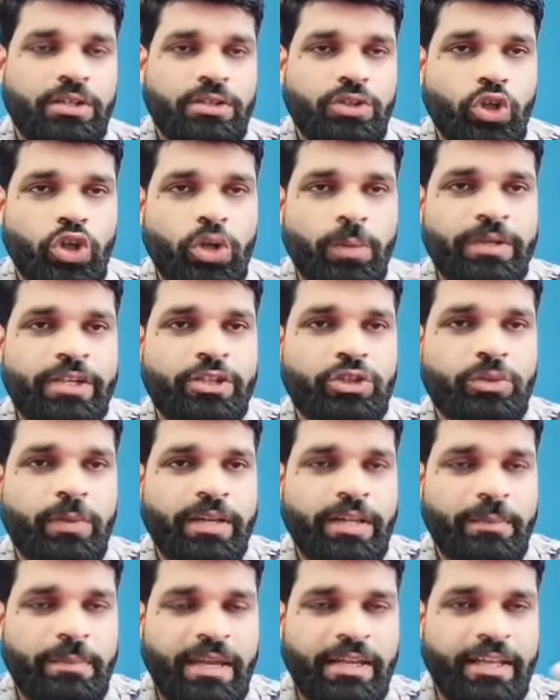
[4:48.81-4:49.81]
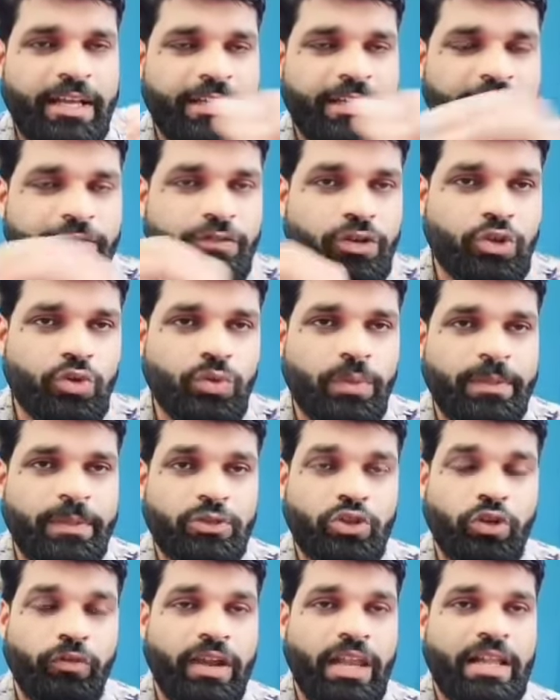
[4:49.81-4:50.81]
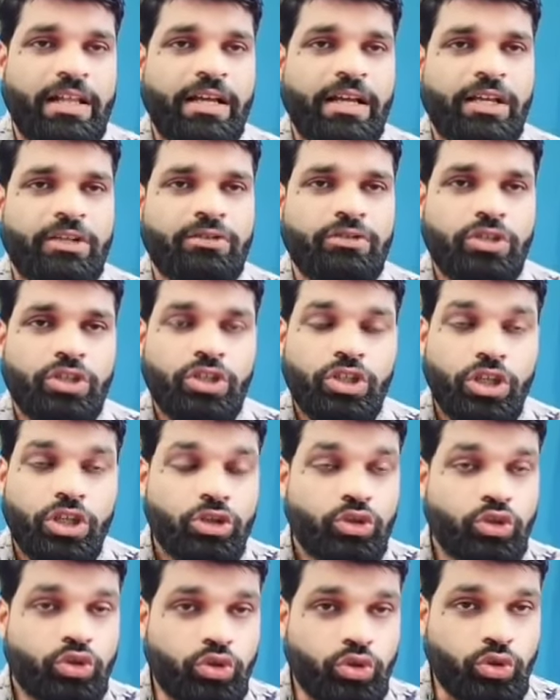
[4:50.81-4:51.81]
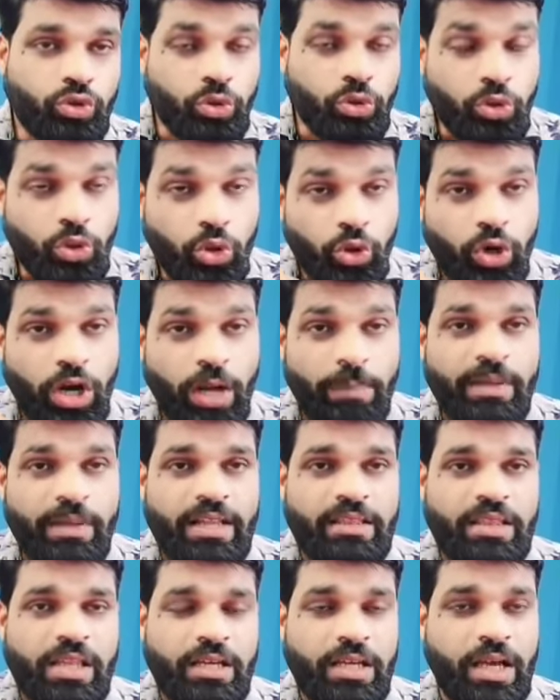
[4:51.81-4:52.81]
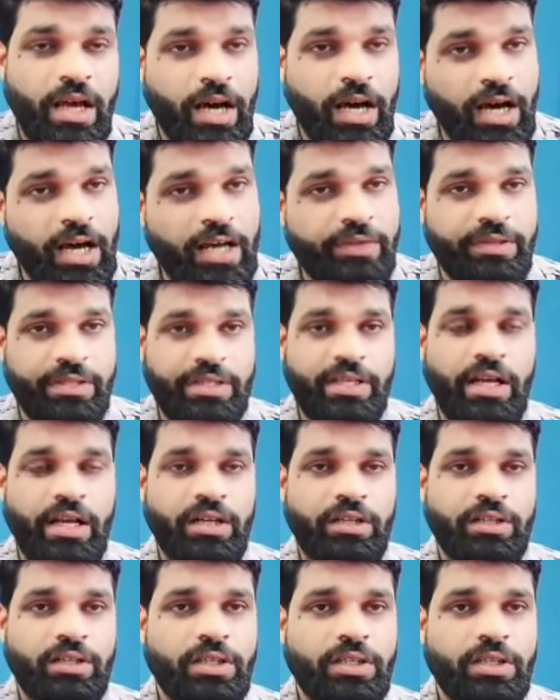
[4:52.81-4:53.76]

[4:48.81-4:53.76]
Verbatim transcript: देखो भैया तुम्हारी बहन का ये फ़ोटो है मैं इसको वायरल कर रहा हूँ तो हमें लगता है कि हाँ भैया